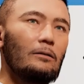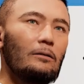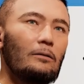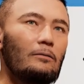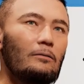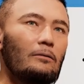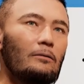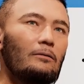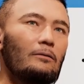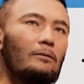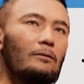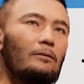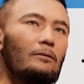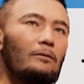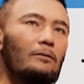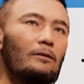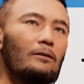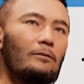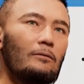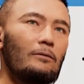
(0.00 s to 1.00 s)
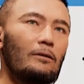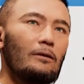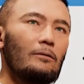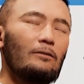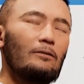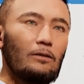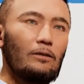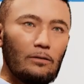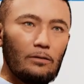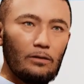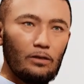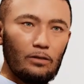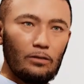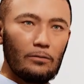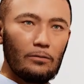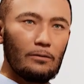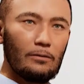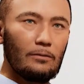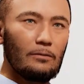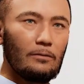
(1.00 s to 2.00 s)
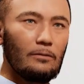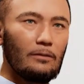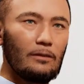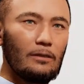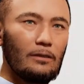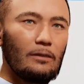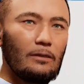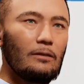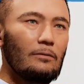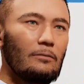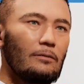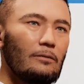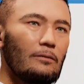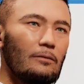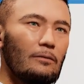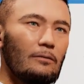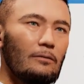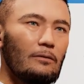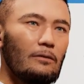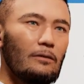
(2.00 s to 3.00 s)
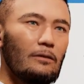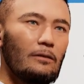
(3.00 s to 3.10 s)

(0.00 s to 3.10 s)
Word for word: えー、撮影スタジオが不要ということになります。